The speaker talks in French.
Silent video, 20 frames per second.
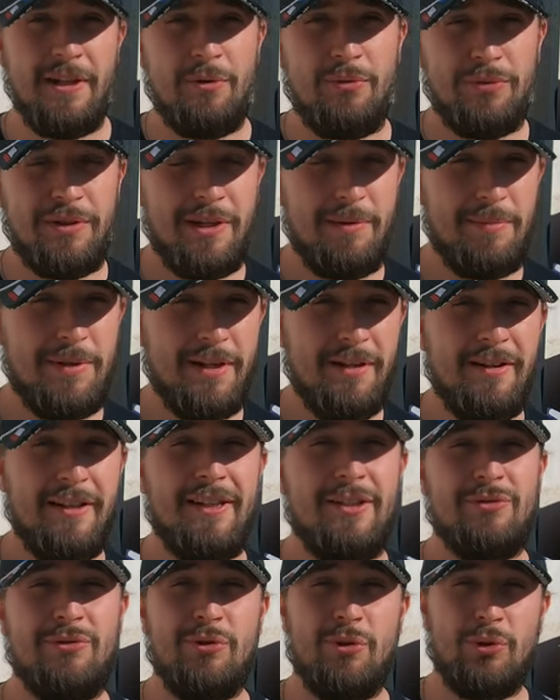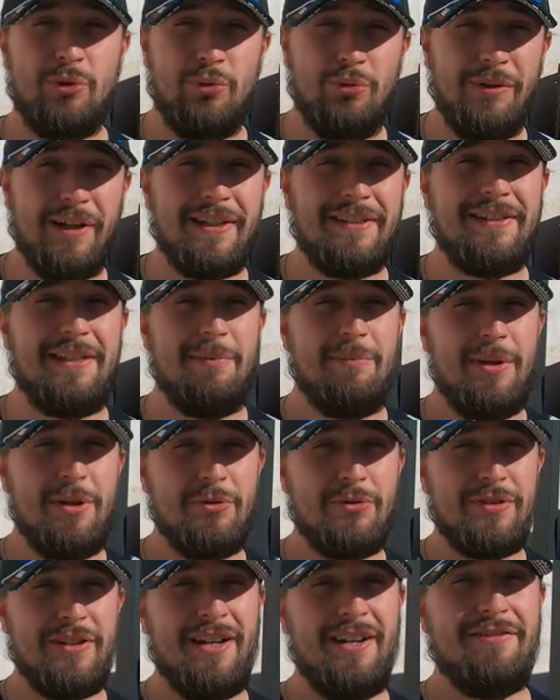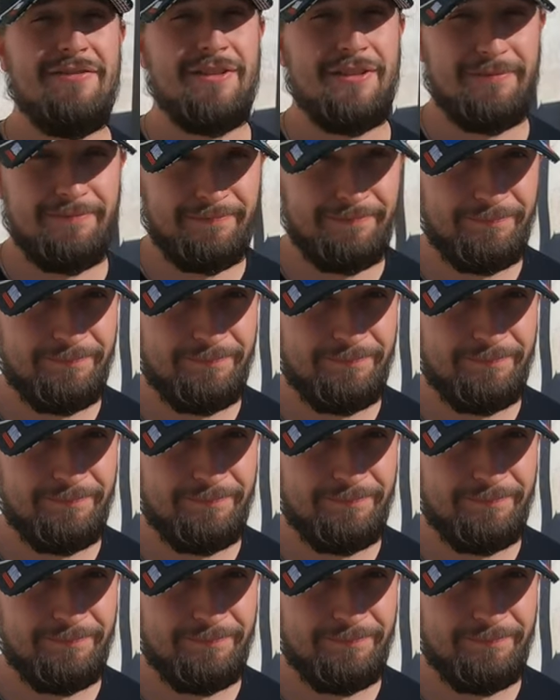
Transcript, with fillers: Écoutez bien et surtout, restez bien jusqu'à la fin.